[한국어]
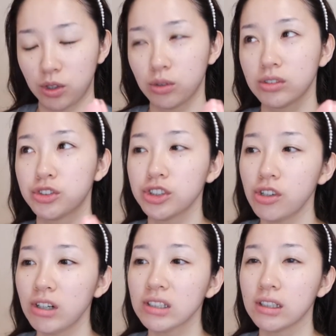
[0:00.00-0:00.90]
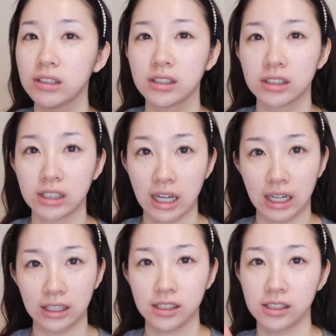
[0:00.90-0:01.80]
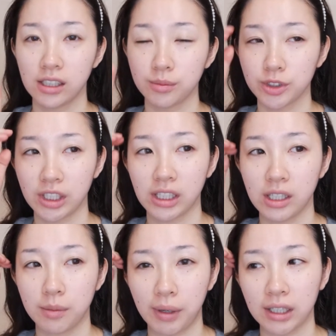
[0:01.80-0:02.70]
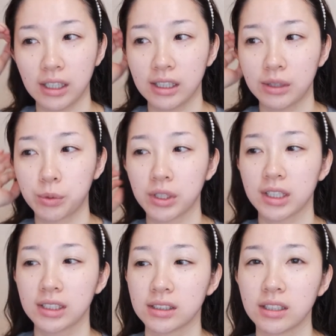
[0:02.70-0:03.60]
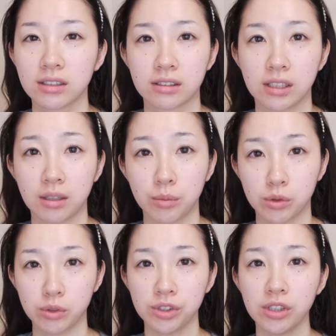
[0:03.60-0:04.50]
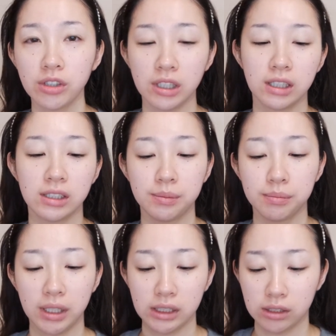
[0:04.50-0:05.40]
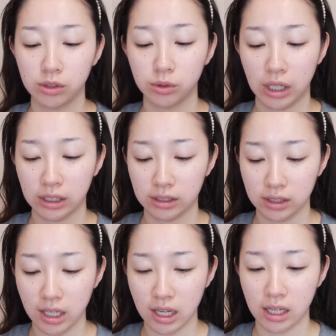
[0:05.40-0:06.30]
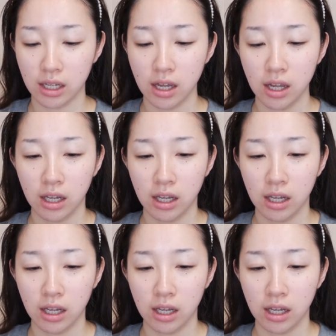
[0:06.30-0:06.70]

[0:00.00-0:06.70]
저는 수정 화장을 잘 안 하기 때문에 밖에 돌아다닐 때는 그냥 뭐 쿠션이랑 립만 들고 다니는데